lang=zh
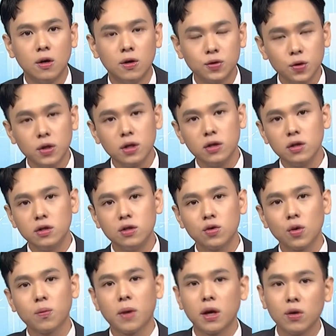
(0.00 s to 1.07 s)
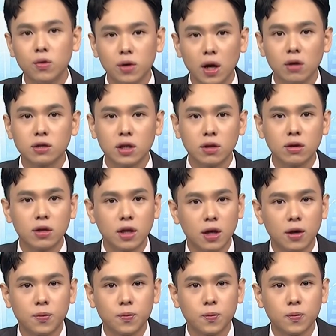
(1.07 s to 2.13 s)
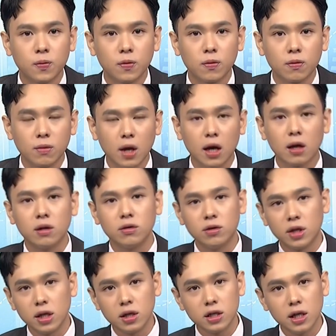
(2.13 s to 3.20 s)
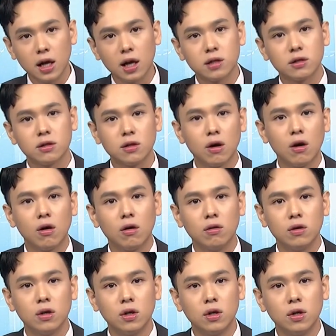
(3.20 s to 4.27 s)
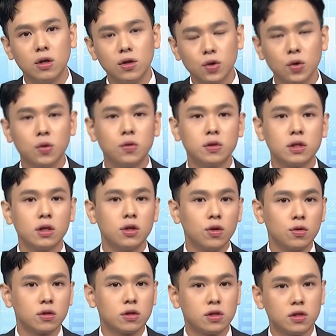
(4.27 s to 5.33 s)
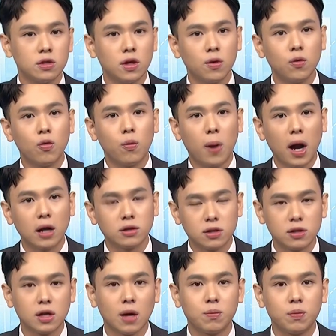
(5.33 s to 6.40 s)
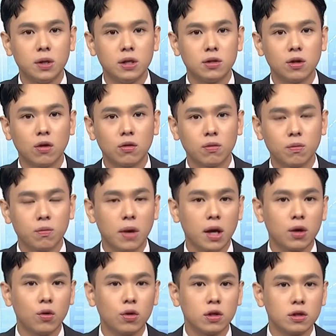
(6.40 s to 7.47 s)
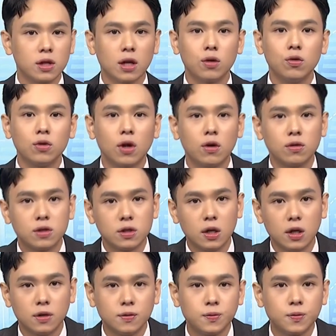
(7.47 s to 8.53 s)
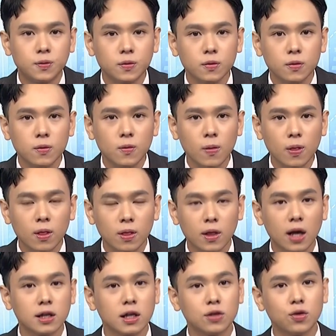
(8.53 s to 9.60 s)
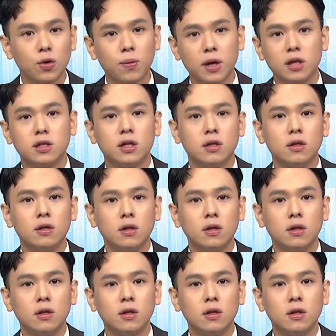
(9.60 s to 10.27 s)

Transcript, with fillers: 所以一定是说美股要先跌，那跌下来之后。对于这六十四点五趴资产比重，美国的散户投资人，大家就会赔钱。